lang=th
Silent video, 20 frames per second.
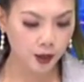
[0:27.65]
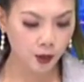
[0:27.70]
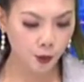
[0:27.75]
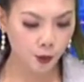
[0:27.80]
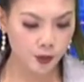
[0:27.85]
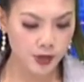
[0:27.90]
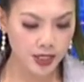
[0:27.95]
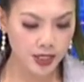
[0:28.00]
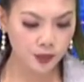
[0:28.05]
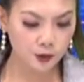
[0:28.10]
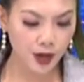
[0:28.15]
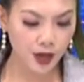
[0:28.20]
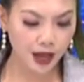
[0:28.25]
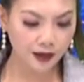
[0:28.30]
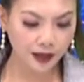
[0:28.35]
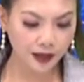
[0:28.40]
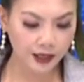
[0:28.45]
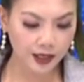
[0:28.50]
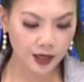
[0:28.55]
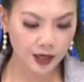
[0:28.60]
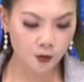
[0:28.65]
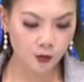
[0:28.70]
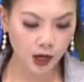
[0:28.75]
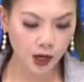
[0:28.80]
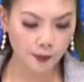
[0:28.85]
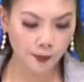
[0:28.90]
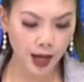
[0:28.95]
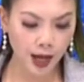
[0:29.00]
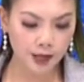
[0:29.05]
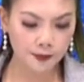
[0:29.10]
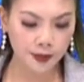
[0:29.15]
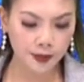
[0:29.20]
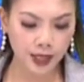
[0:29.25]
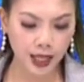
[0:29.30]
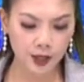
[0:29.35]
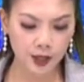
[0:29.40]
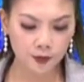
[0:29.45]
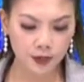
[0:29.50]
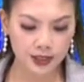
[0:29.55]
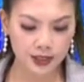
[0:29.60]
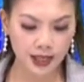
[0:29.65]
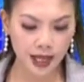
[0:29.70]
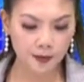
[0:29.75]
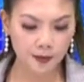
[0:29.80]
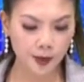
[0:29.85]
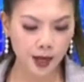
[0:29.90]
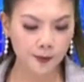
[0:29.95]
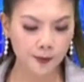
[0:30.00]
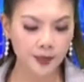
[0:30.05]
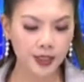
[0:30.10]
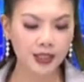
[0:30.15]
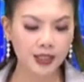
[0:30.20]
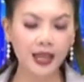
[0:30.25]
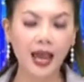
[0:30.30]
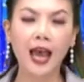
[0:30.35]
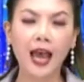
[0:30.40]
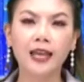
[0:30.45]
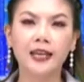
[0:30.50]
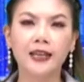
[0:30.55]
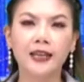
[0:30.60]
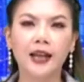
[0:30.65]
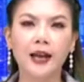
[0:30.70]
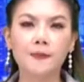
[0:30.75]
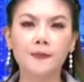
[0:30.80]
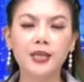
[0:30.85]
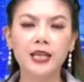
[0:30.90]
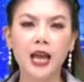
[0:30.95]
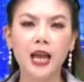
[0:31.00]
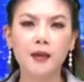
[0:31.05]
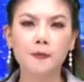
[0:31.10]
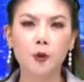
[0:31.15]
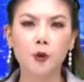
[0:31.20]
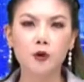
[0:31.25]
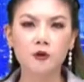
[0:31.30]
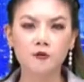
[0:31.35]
คุณหญิงสุดารัตน์เกยุราพันธ์ประธานยุทธศาสตร์พักเพื่อไทยนะคะมีการโพสต์